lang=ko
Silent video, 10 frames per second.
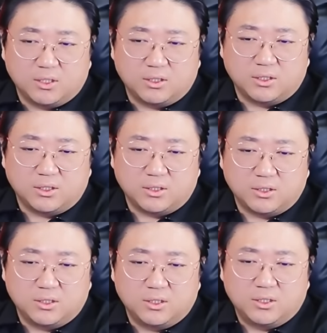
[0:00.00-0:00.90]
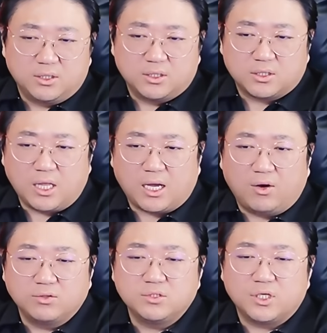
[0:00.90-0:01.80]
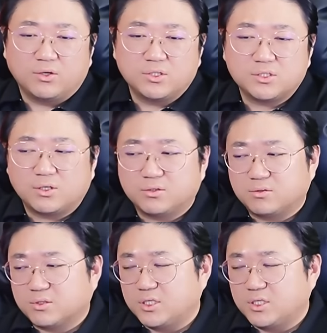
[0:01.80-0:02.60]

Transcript: 어. 내가 언제 어디서